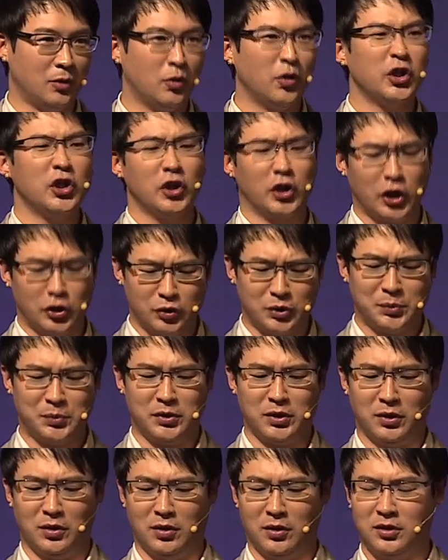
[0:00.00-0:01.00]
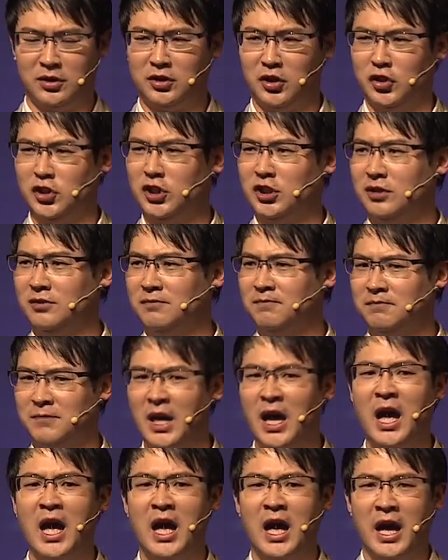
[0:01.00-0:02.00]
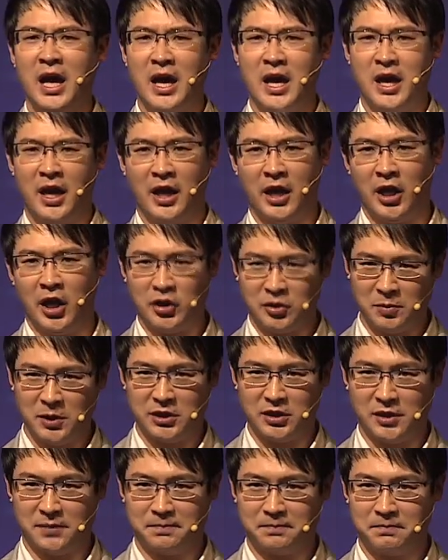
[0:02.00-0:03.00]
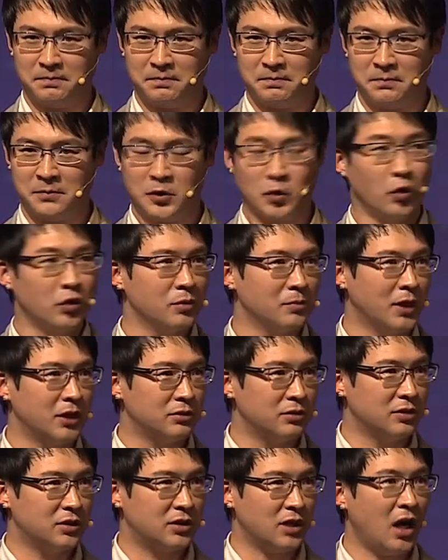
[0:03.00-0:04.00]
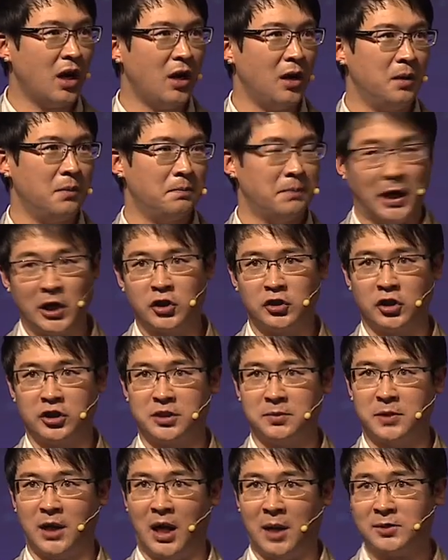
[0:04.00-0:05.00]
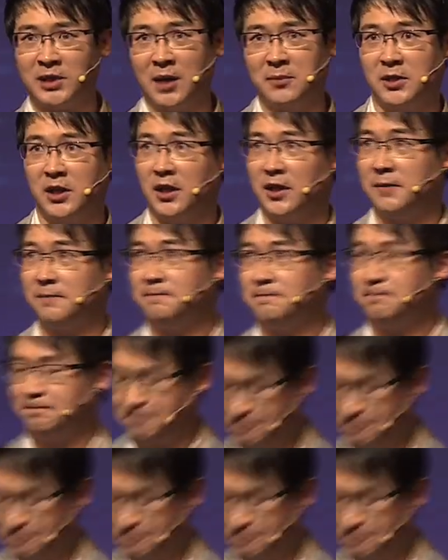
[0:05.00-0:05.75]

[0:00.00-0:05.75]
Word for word: 꼭 기억해 주십시오. 저는 에드매직 교육마술사 박근영이었습니다. 감사합니다.